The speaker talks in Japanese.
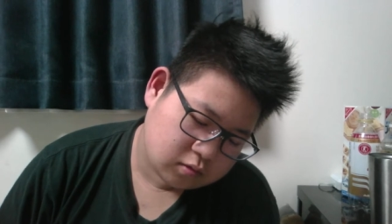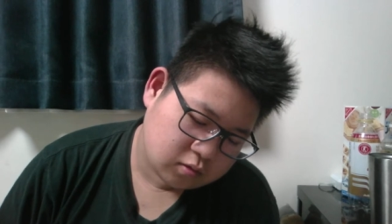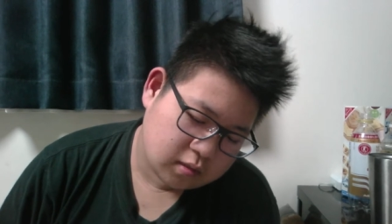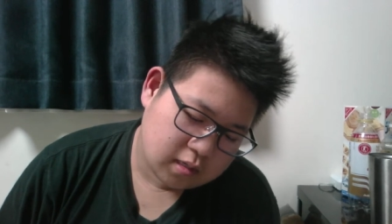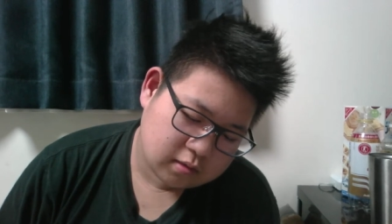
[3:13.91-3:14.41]

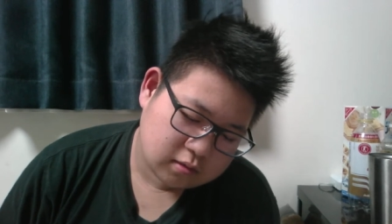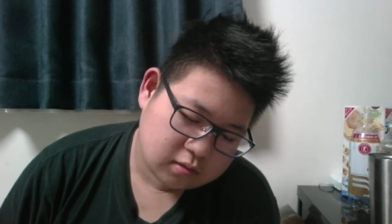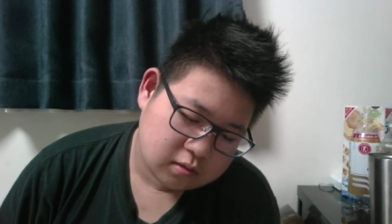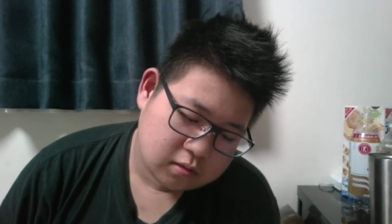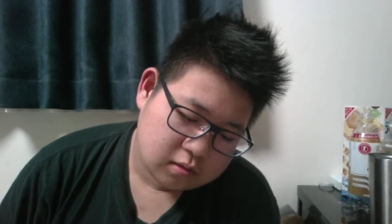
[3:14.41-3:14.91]
とにかく
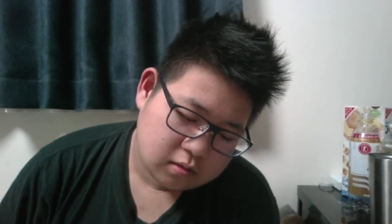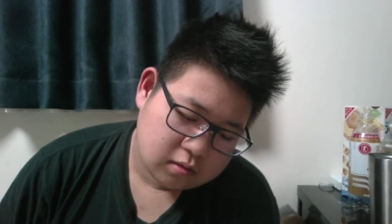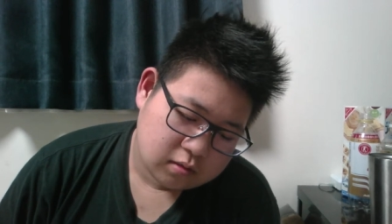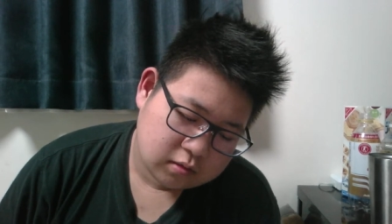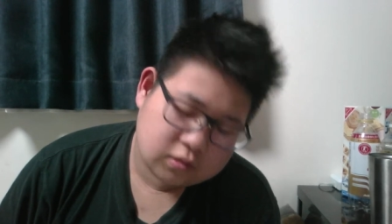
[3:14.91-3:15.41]

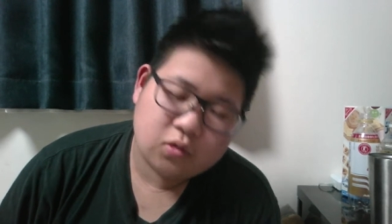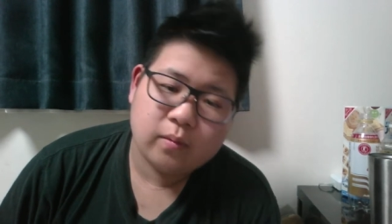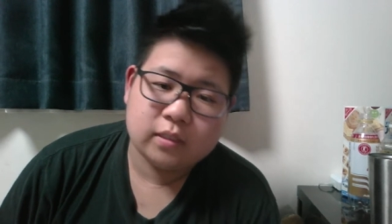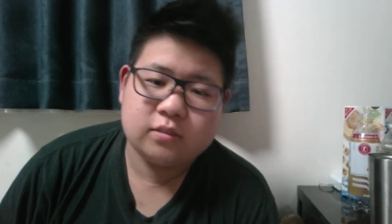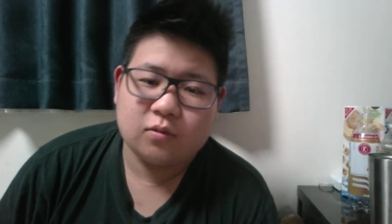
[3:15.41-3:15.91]
自己
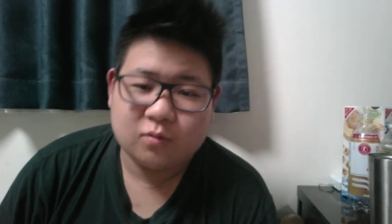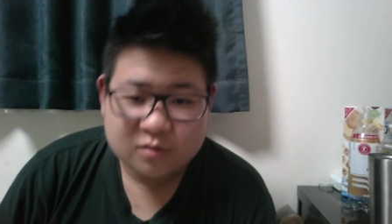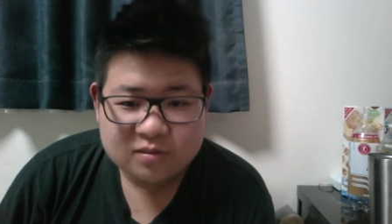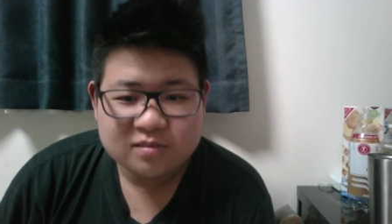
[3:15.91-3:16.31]
満足